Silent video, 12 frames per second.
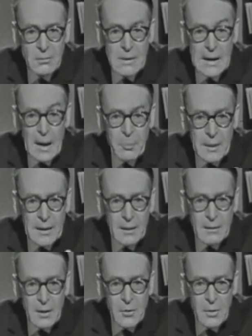est la pire
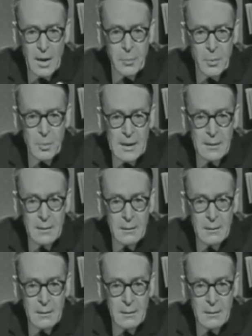dans une république.